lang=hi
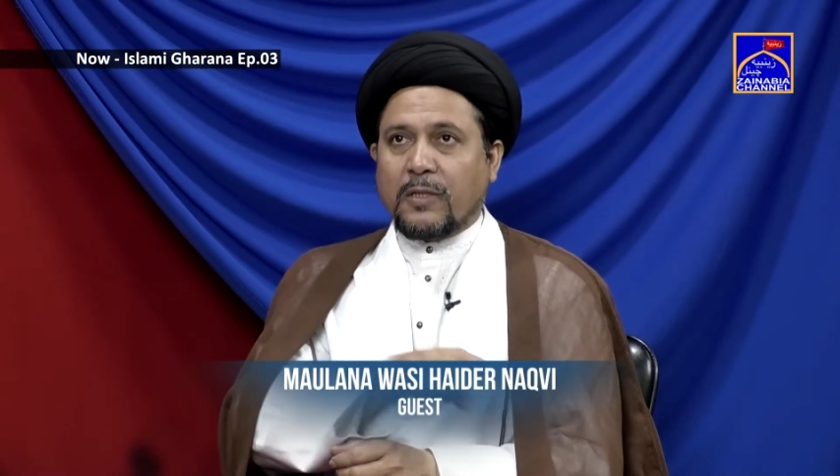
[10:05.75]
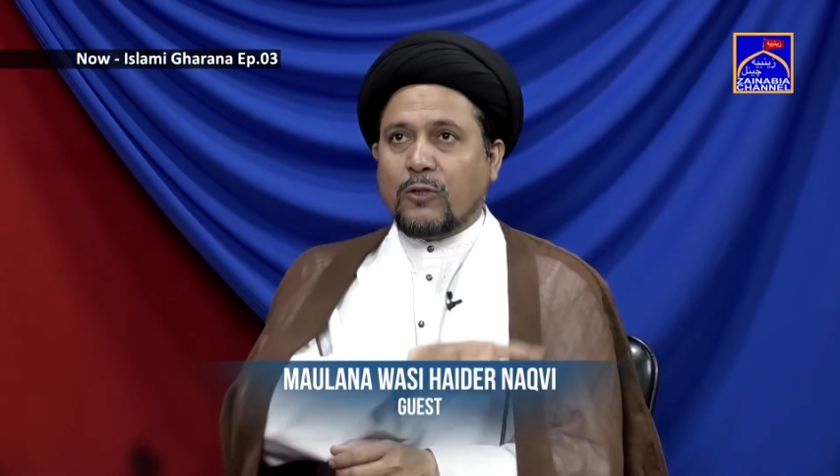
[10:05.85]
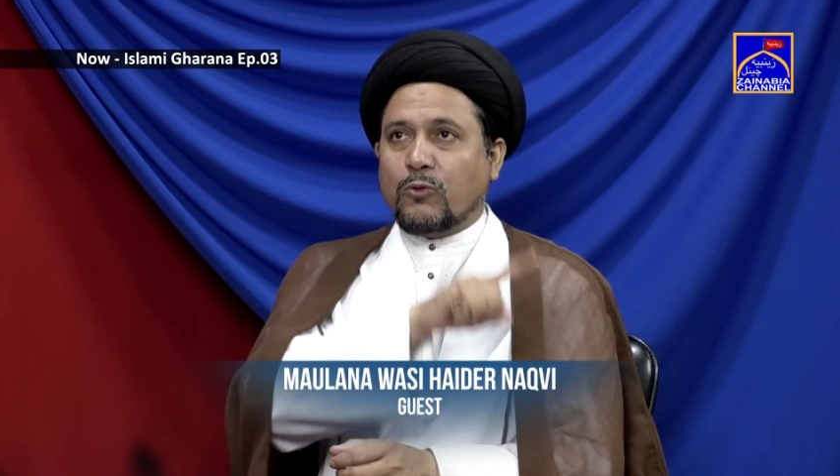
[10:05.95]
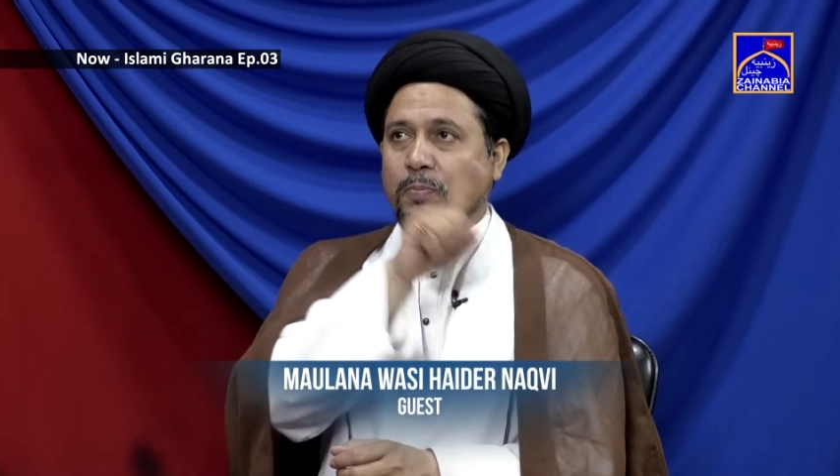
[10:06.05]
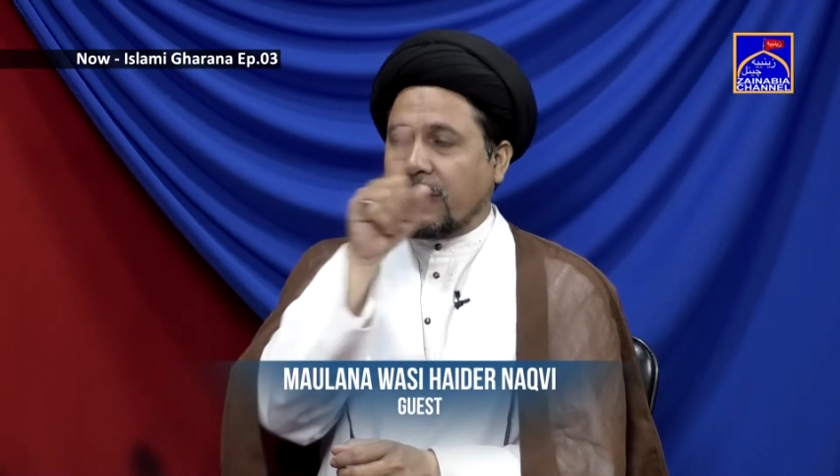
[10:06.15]

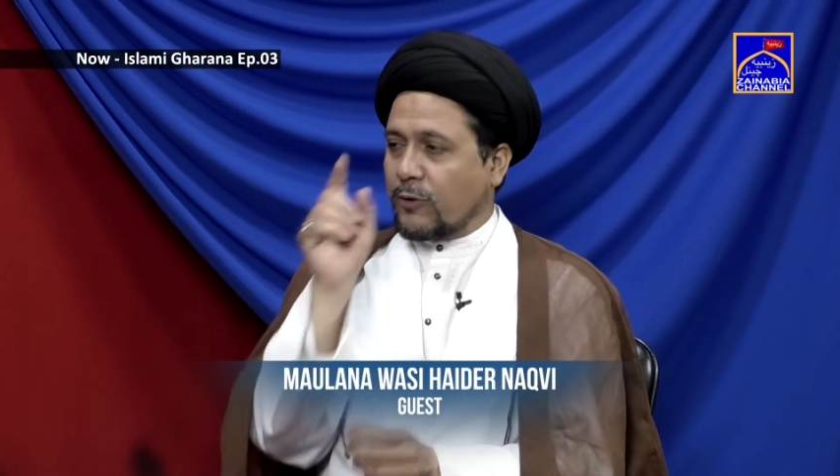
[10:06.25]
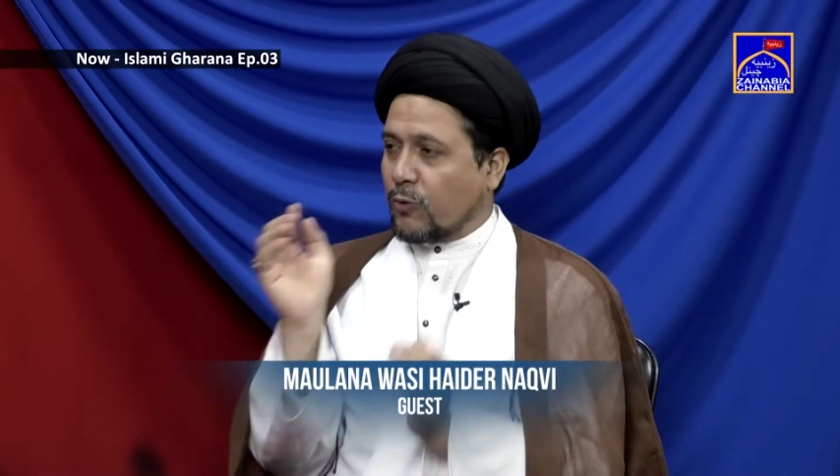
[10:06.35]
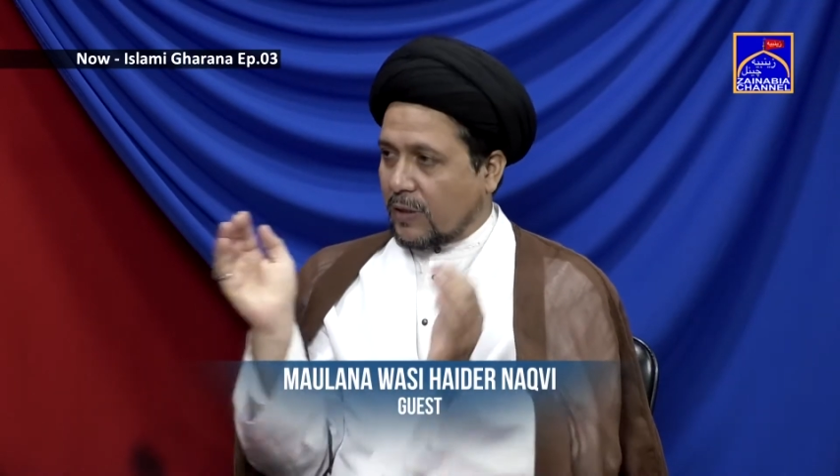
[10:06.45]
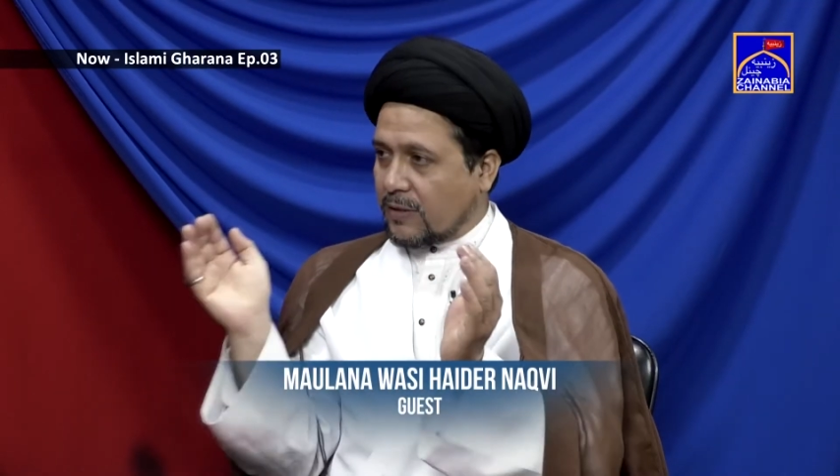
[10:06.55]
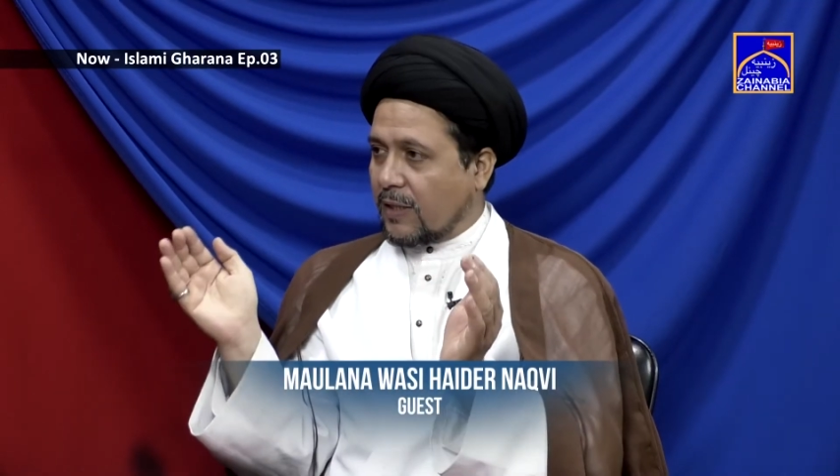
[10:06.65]
में जो पहले
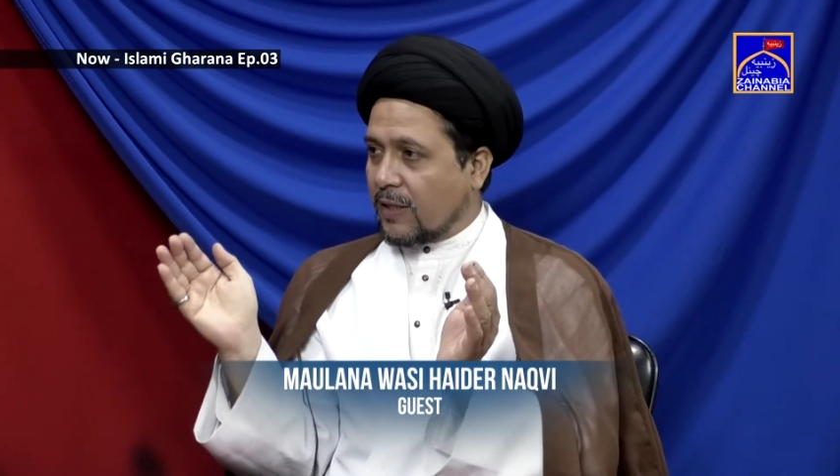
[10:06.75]
छोटा सा